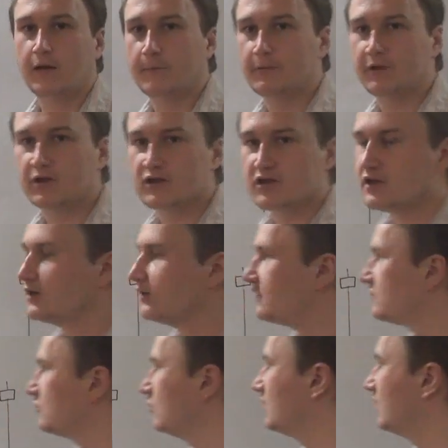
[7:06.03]
Предложений
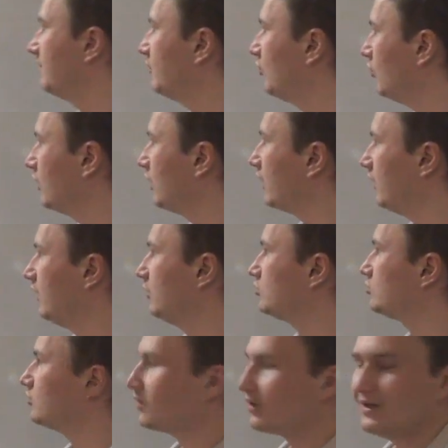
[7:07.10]
настолько много,
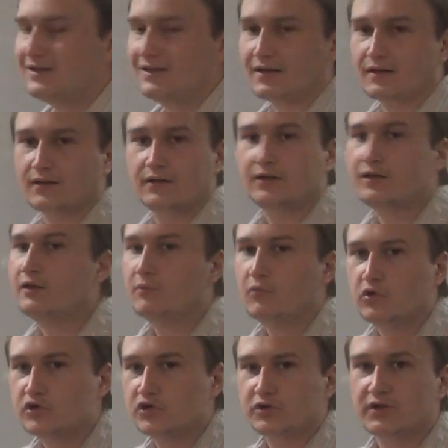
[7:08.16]
что рынок не
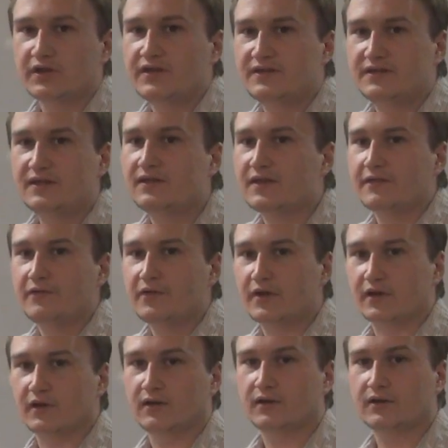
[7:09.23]
может идти
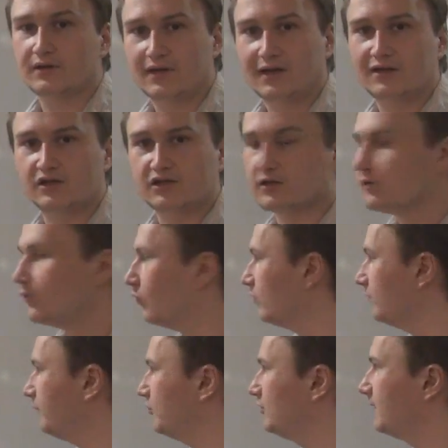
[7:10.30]
наверх дальше.
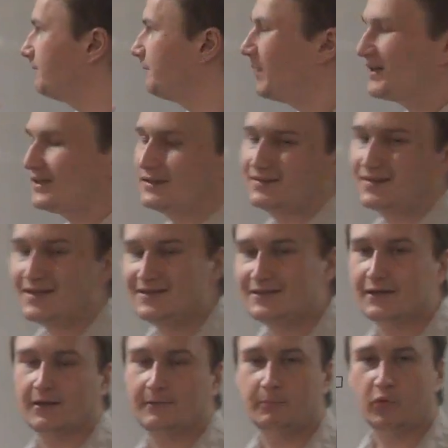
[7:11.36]
Он будет падать до
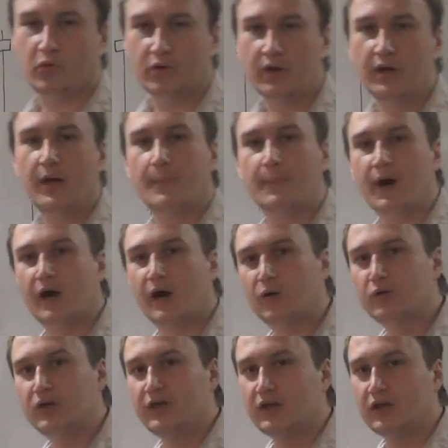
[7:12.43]
тех пор, пока
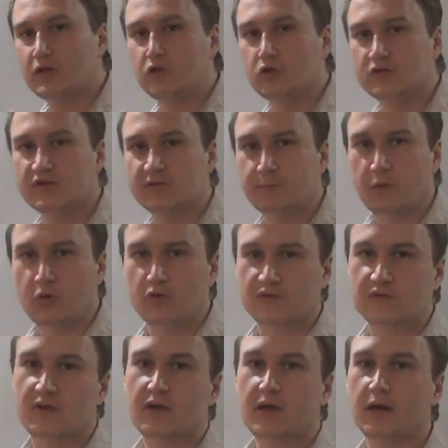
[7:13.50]
он не найдет
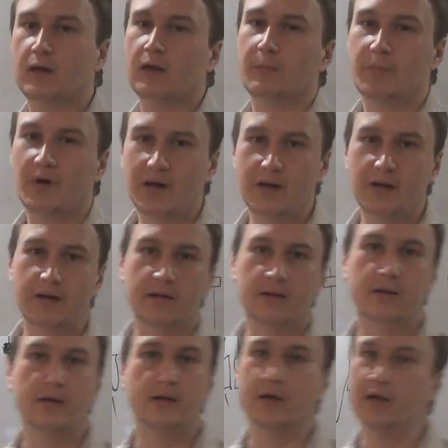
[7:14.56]
спрос глобальный
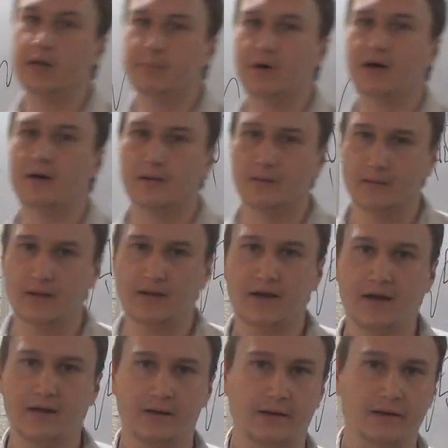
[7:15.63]
либо
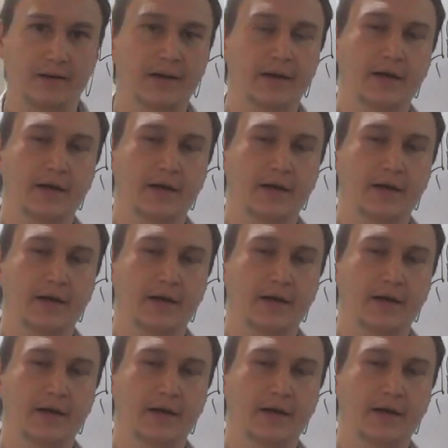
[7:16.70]
локальный.